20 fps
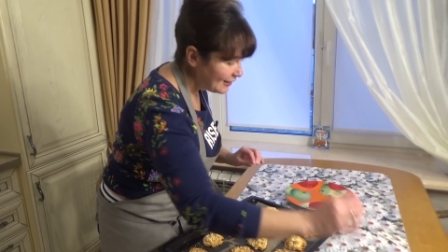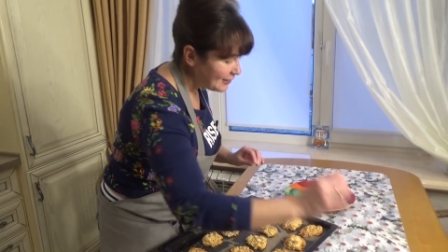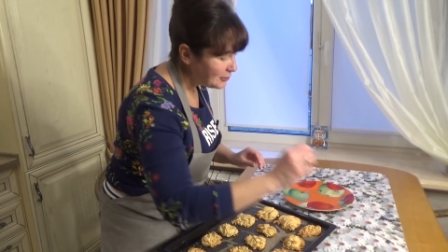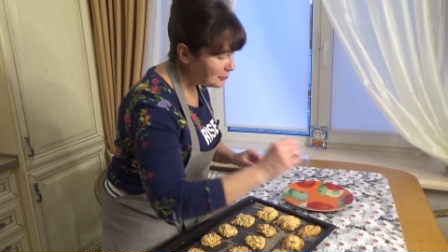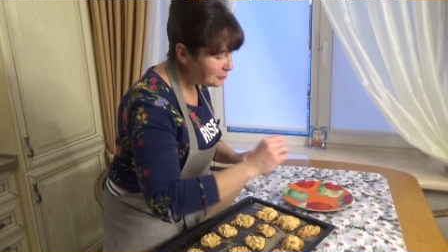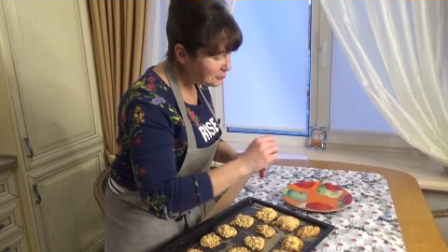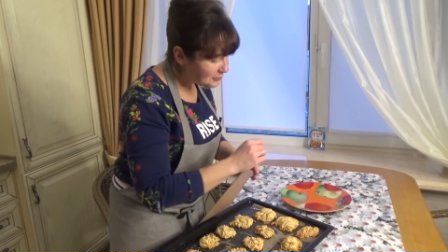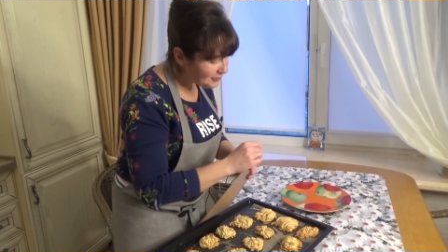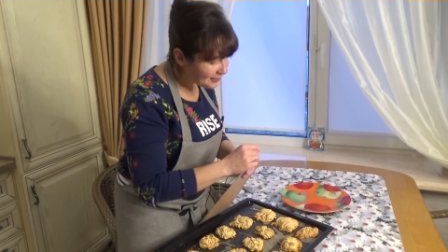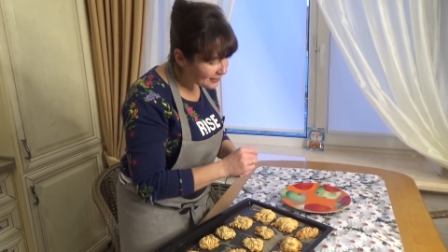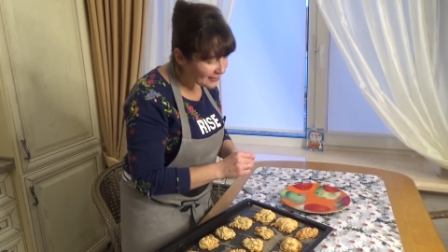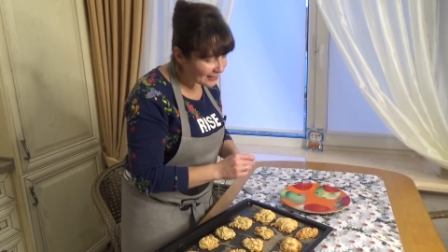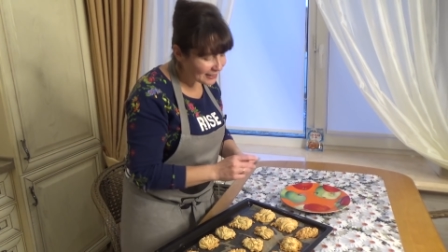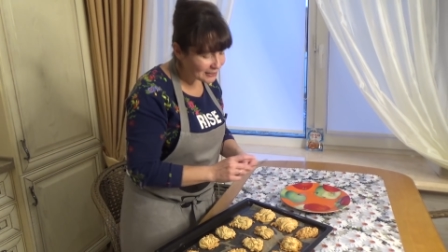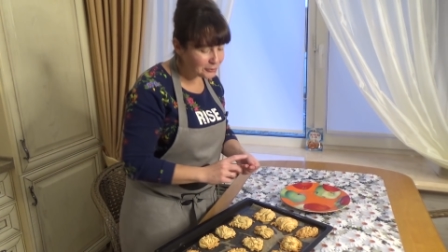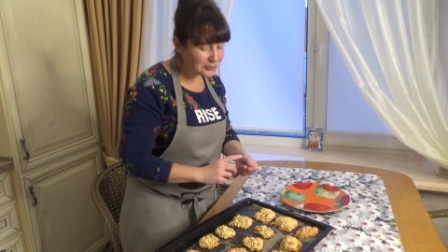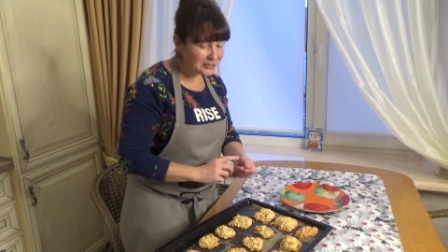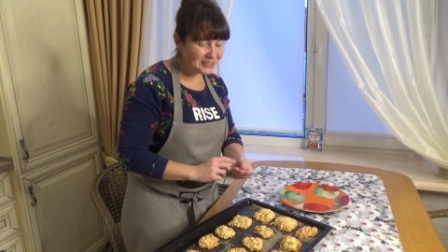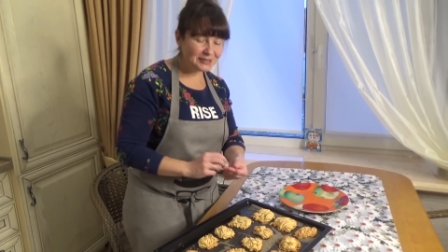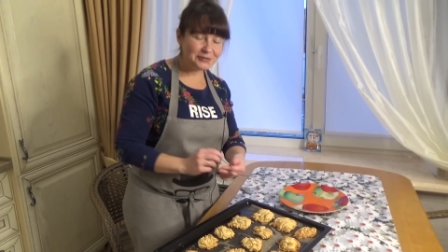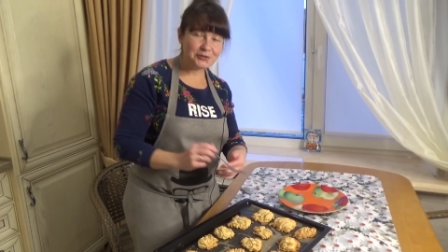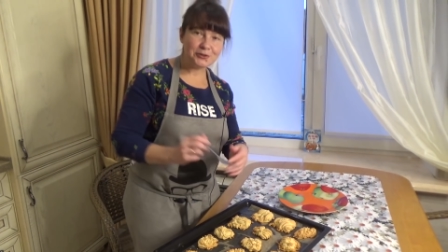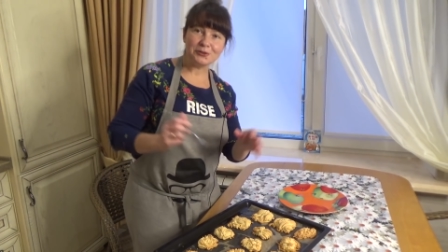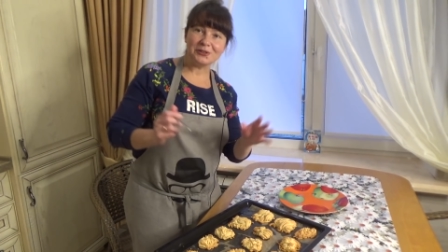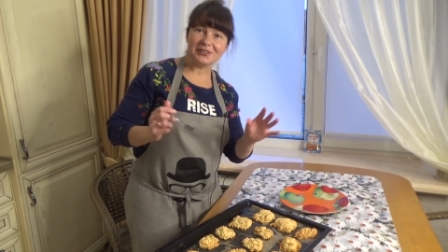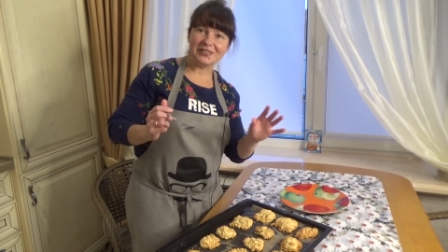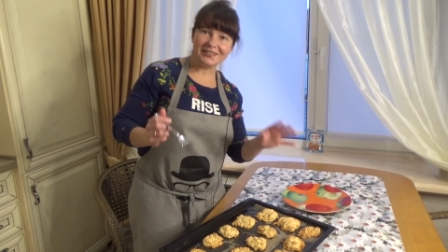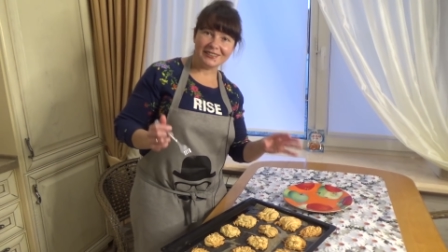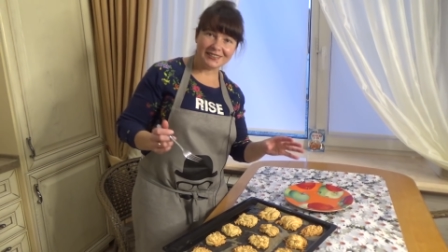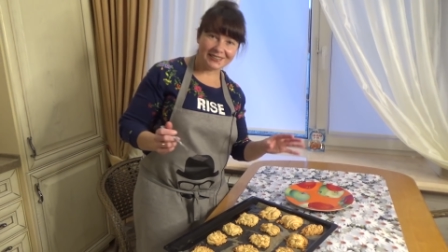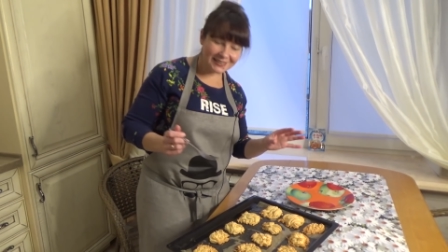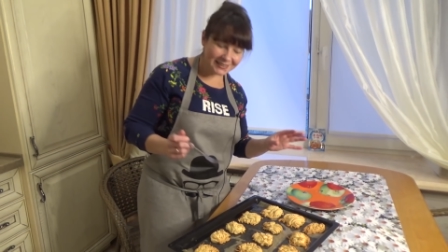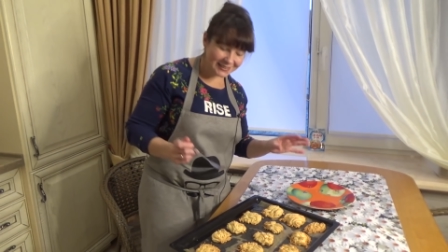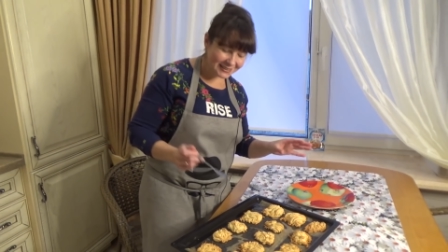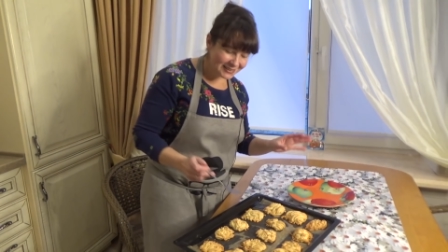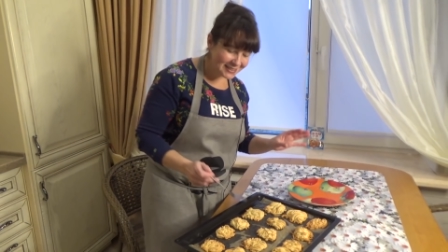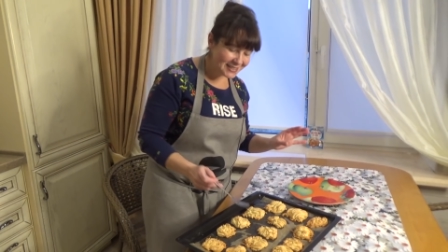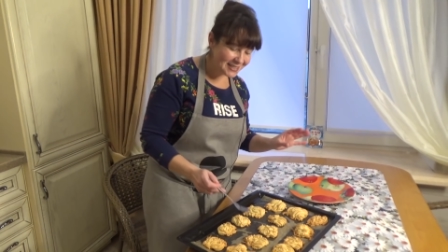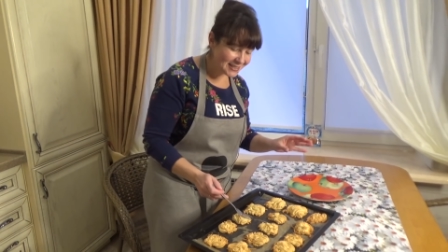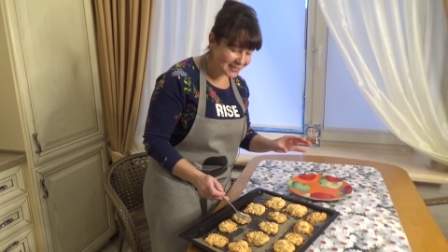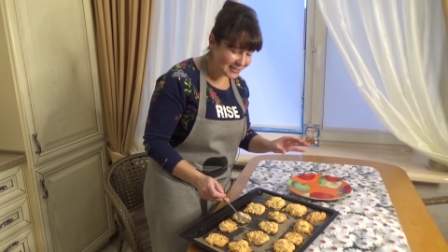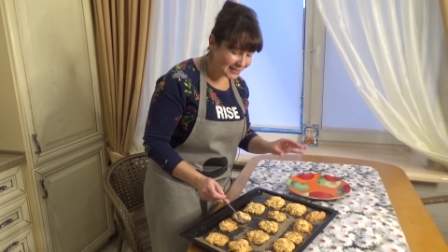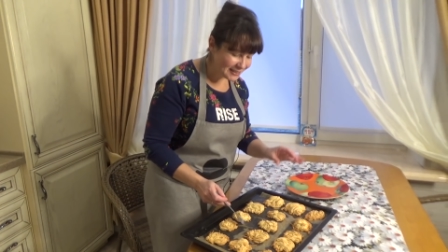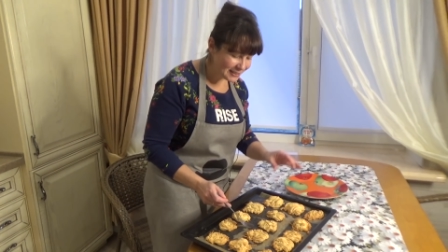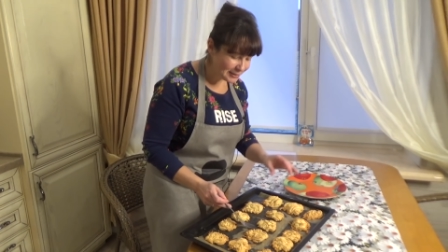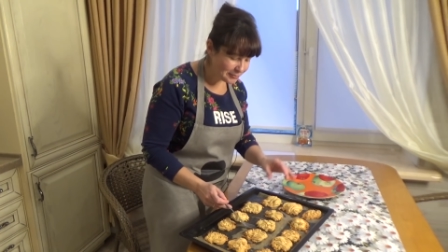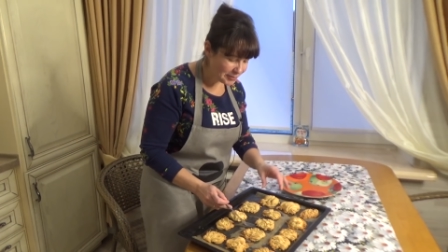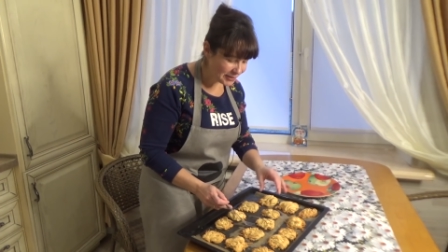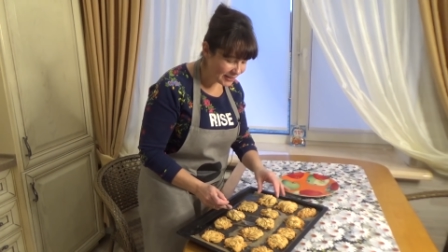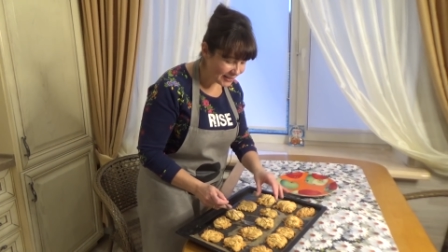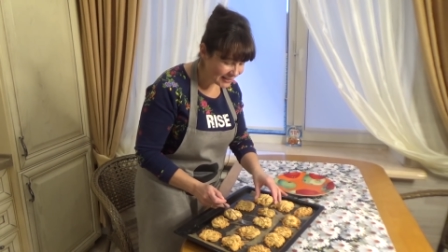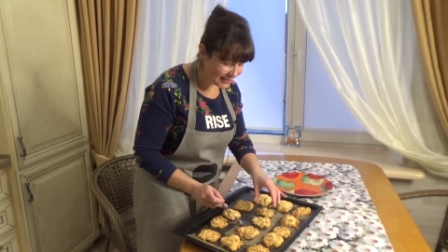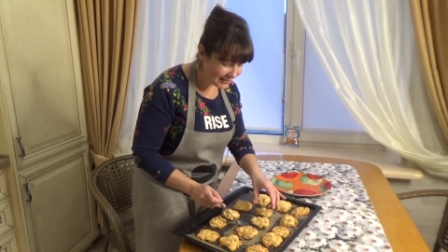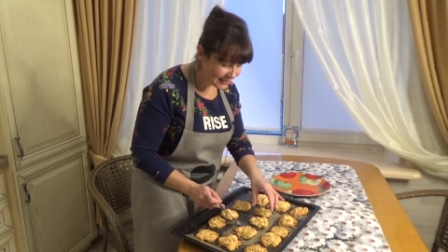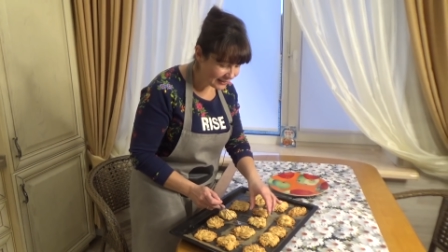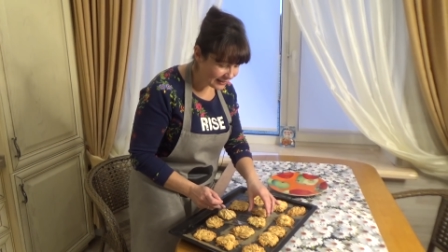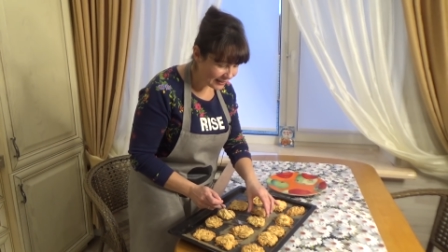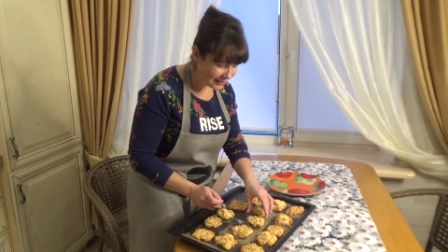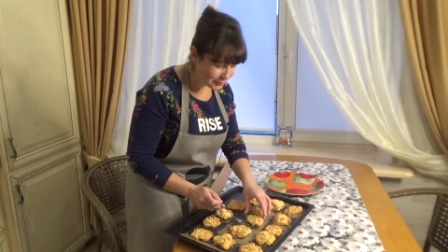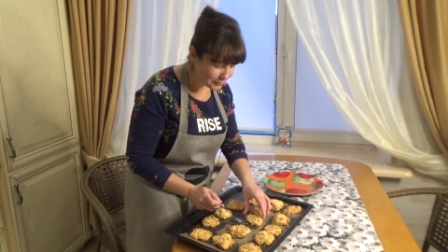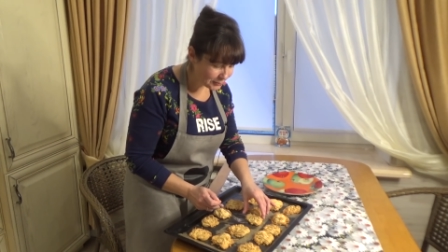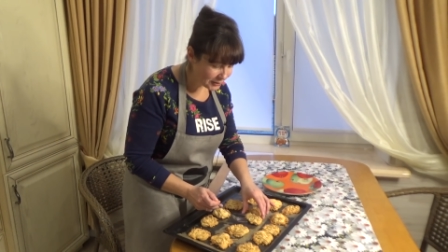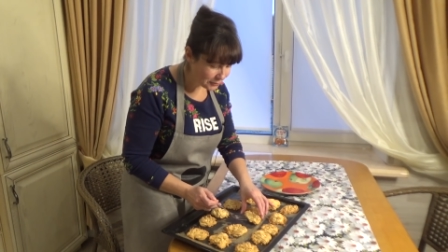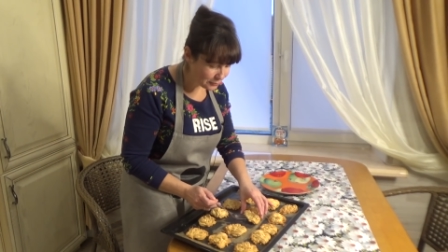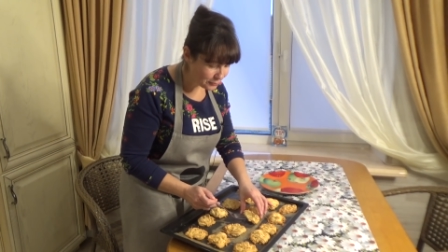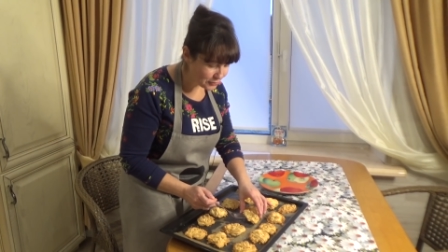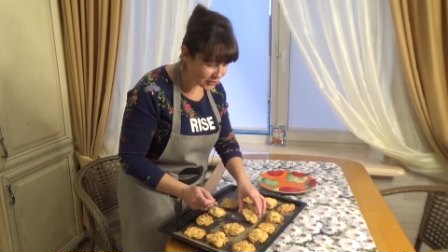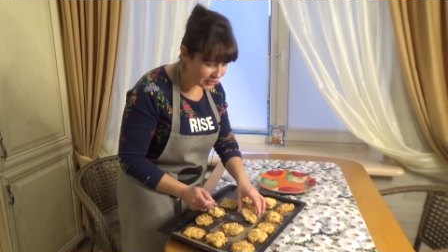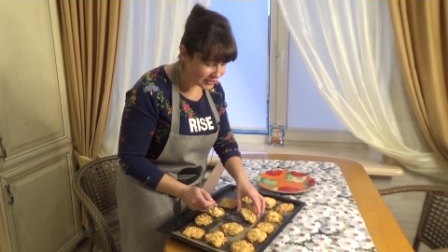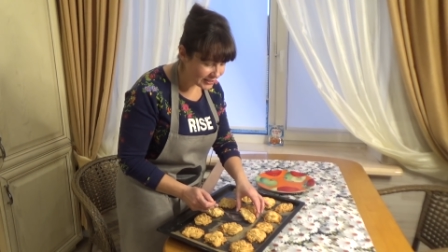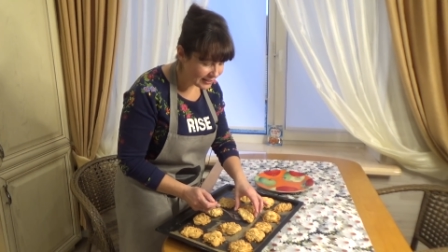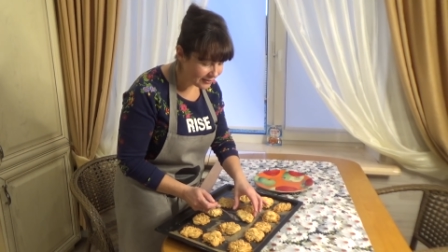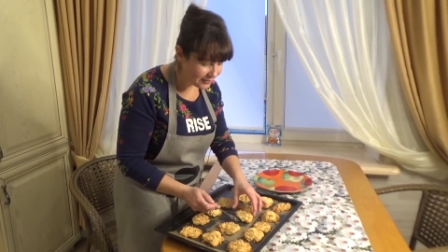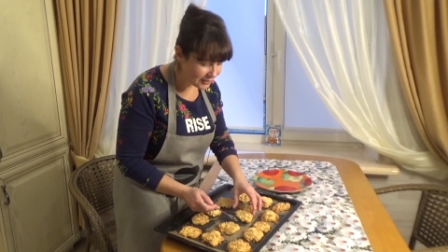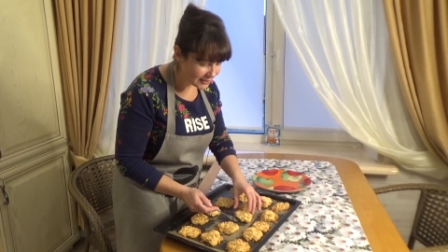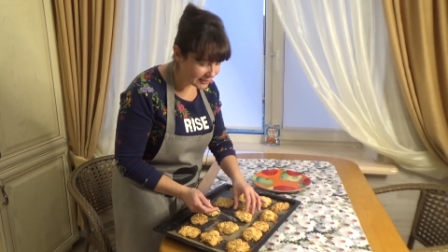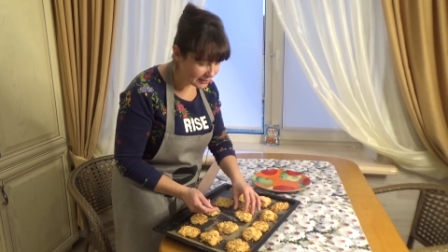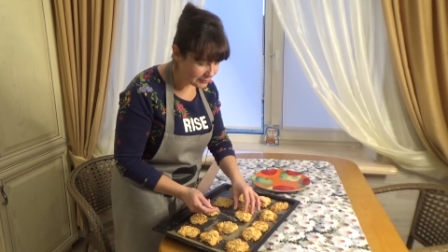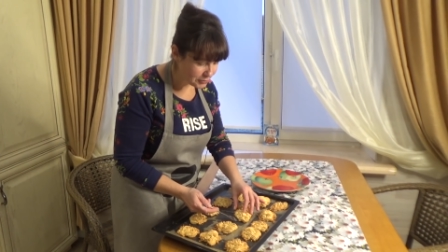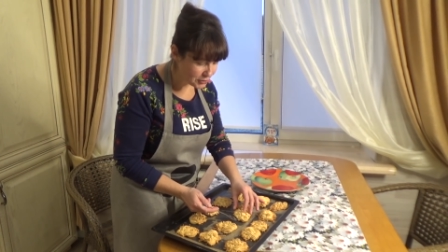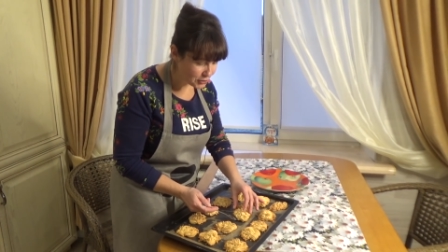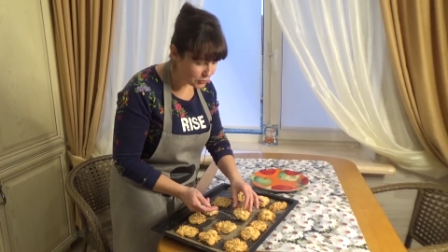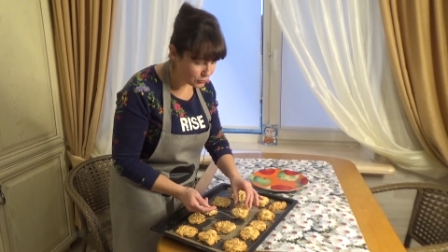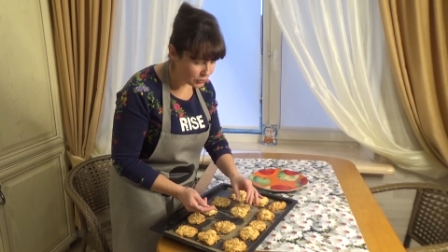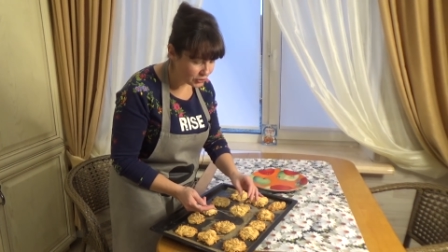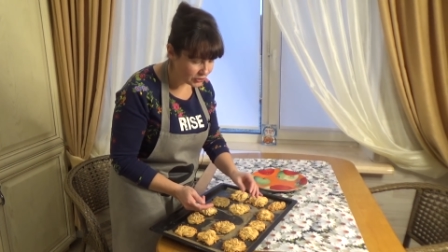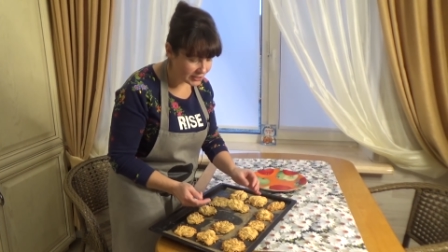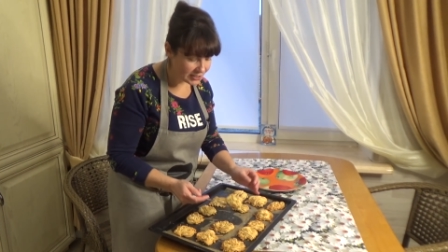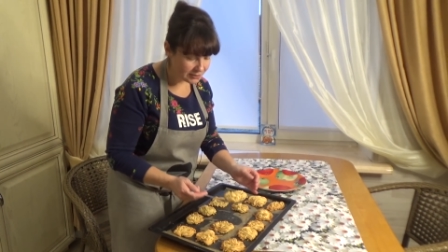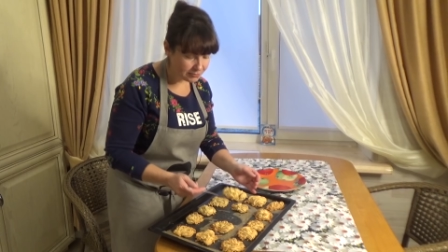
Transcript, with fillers: Ну да, но это все-таки тесто не на пироги, оно такое жирноватое, песочное.